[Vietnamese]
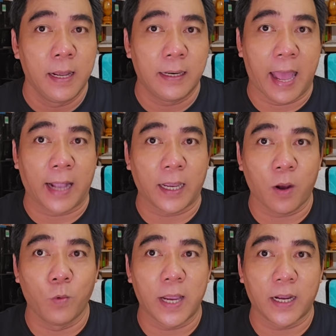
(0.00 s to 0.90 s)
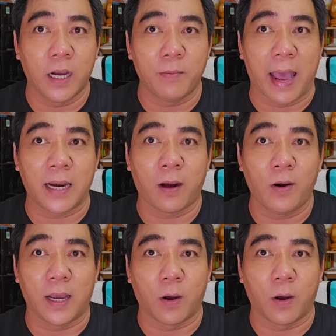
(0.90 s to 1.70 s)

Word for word: là cái khu dân cư bà nó nói là